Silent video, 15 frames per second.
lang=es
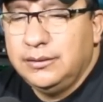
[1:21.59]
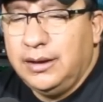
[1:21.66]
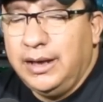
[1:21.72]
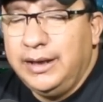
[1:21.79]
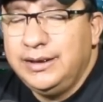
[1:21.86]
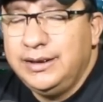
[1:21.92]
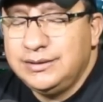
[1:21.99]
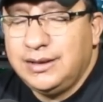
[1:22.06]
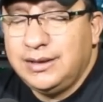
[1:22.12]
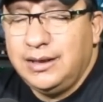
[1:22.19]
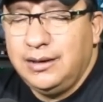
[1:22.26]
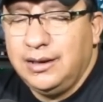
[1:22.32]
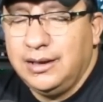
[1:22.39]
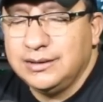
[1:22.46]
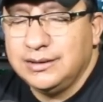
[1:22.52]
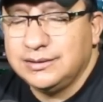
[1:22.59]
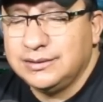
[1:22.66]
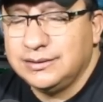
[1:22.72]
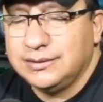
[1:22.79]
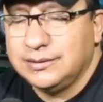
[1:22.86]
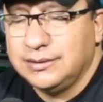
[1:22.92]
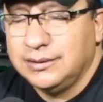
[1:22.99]
Ahí están
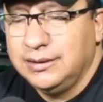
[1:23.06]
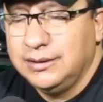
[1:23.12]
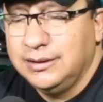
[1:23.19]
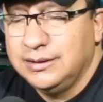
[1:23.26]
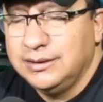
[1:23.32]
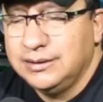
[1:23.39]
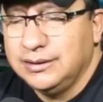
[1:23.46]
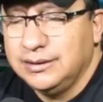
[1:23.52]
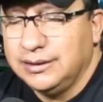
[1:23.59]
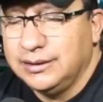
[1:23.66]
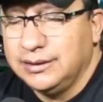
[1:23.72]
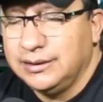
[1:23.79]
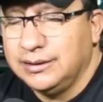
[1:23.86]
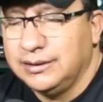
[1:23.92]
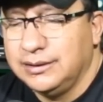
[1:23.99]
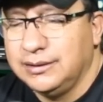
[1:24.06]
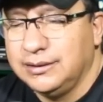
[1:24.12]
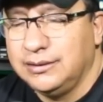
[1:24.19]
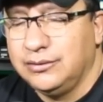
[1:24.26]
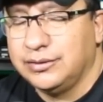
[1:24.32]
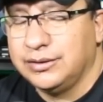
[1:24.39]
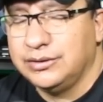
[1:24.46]
las, eh,
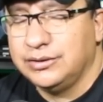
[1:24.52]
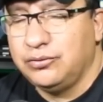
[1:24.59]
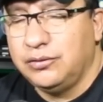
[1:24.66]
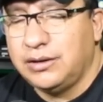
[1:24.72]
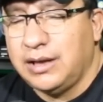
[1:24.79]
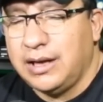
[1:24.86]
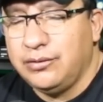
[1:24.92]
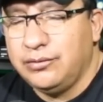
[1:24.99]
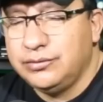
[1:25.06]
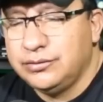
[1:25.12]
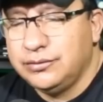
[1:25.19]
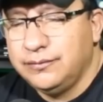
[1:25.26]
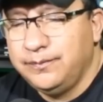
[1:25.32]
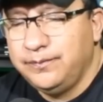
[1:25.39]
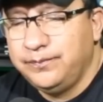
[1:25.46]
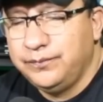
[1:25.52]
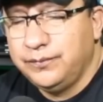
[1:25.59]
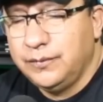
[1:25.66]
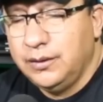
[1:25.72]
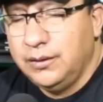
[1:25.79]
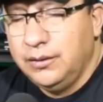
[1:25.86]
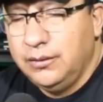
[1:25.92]
los resultados,
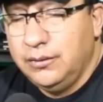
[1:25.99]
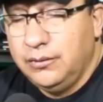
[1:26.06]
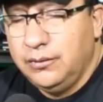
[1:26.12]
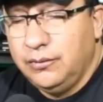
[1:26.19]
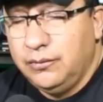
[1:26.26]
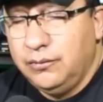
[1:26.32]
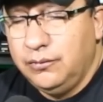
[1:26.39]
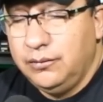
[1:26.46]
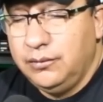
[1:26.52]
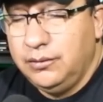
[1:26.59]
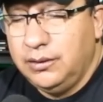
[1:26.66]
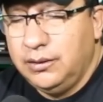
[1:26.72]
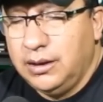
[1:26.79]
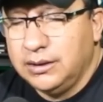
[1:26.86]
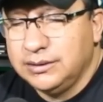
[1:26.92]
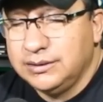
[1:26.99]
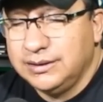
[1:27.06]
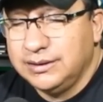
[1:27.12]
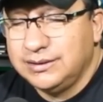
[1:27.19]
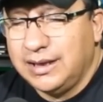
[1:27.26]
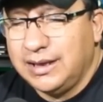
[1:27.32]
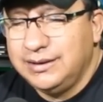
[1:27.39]
unas
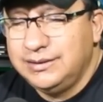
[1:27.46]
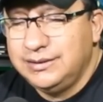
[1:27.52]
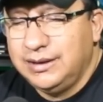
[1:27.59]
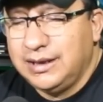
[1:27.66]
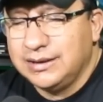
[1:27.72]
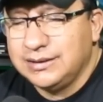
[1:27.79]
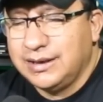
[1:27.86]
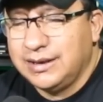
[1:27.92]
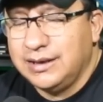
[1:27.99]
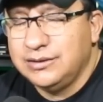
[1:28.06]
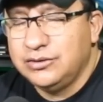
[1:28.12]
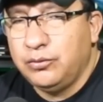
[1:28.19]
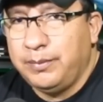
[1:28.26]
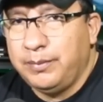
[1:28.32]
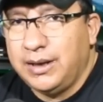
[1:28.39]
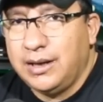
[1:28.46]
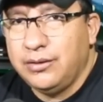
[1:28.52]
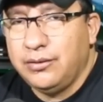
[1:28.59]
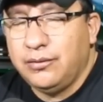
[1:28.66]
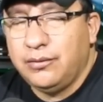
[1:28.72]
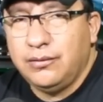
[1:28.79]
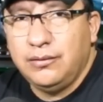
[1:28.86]
estadísticas que han
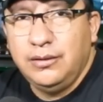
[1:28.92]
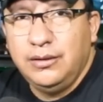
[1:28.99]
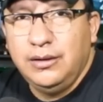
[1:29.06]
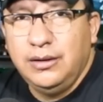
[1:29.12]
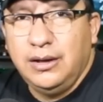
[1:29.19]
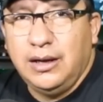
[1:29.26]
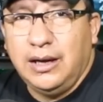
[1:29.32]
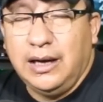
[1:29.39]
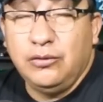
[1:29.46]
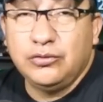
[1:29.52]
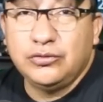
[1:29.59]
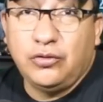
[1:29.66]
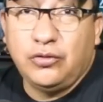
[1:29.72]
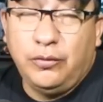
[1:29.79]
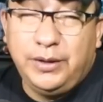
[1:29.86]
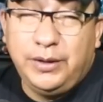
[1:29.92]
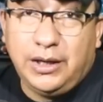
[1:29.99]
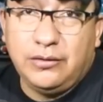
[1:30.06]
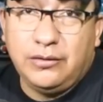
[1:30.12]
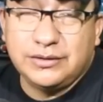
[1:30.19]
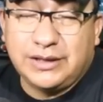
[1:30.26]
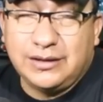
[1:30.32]
superado a los
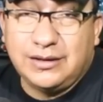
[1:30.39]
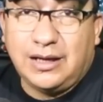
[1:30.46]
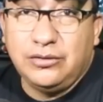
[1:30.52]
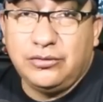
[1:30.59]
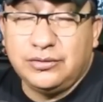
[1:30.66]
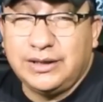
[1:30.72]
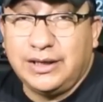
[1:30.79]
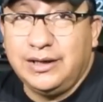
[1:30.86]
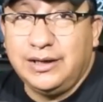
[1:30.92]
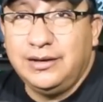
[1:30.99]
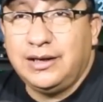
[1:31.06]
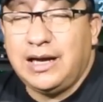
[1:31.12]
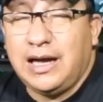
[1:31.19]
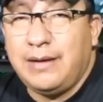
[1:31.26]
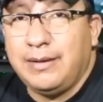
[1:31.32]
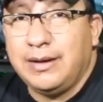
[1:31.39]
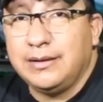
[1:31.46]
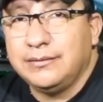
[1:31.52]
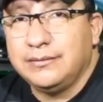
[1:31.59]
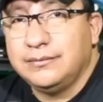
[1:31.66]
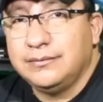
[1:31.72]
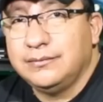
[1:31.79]
gobiernos que tanto se
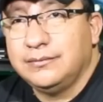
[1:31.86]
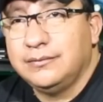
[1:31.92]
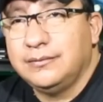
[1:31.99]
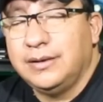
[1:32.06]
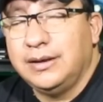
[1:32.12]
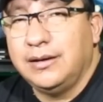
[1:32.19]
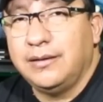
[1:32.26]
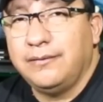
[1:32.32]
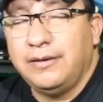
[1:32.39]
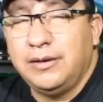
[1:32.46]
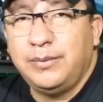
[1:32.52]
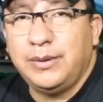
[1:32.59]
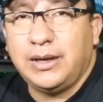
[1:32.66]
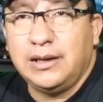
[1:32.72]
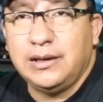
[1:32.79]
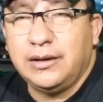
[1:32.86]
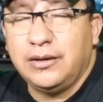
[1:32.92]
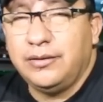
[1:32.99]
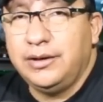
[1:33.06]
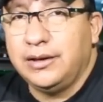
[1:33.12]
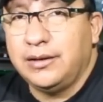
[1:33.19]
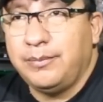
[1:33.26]
criticaban, el de Felipe
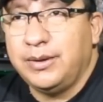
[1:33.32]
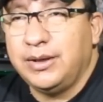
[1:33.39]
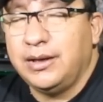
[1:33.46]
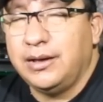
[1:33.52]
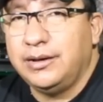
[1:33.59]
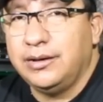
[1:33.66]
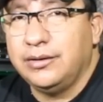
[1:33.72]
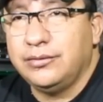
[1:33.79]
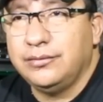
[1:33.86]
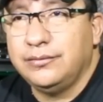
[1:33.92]
Calderón y el de Peña Nieto.